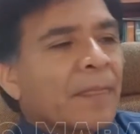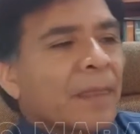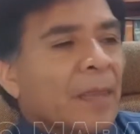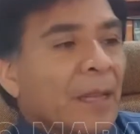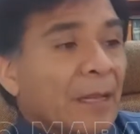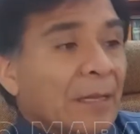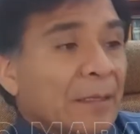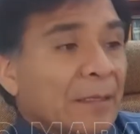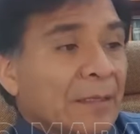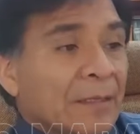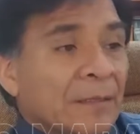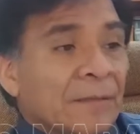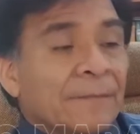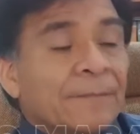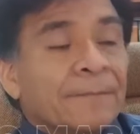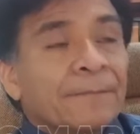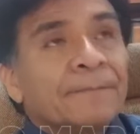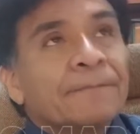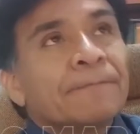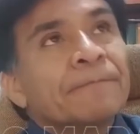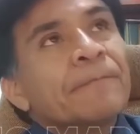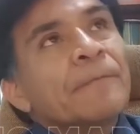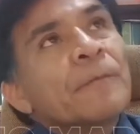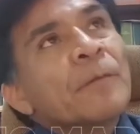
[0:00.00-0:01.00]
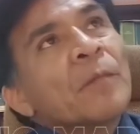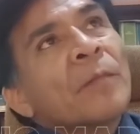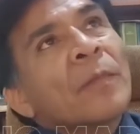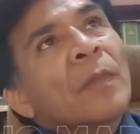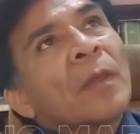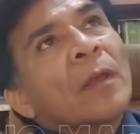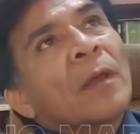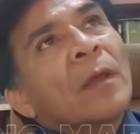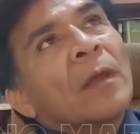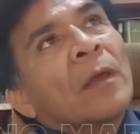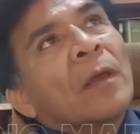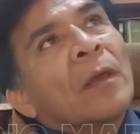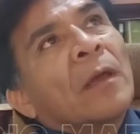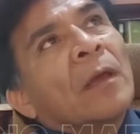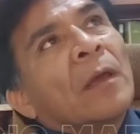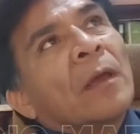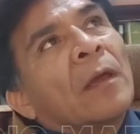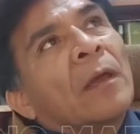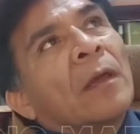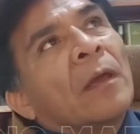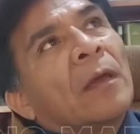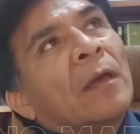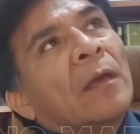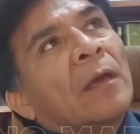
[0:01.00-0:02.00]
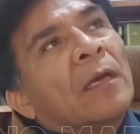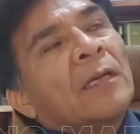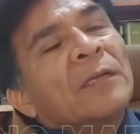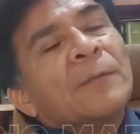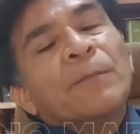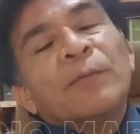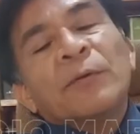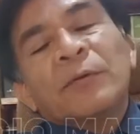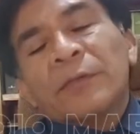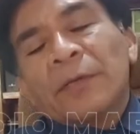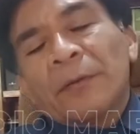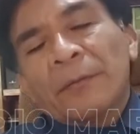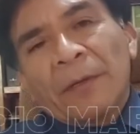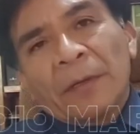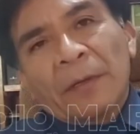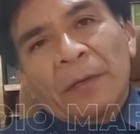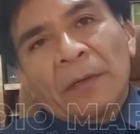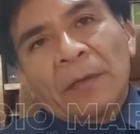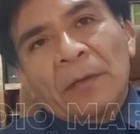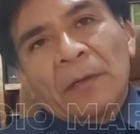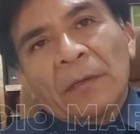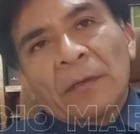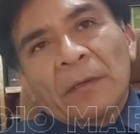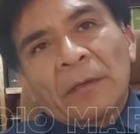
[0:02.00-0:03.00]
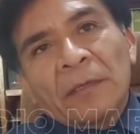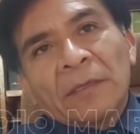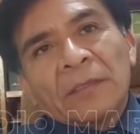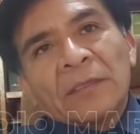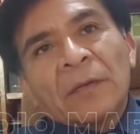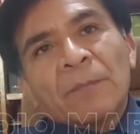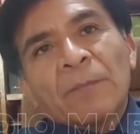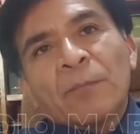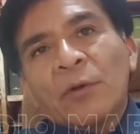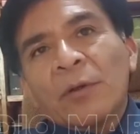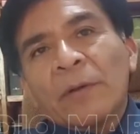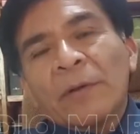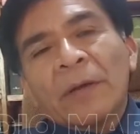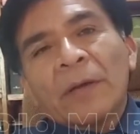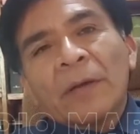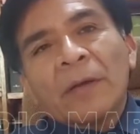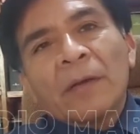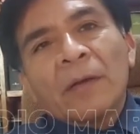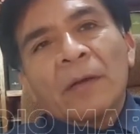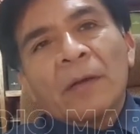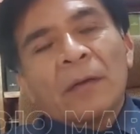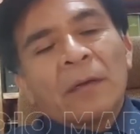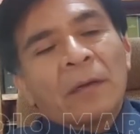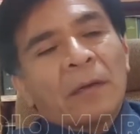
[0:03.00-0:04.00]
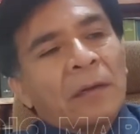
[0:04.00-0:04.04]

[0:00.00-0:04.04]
Tres, eh, es posible que esa prueba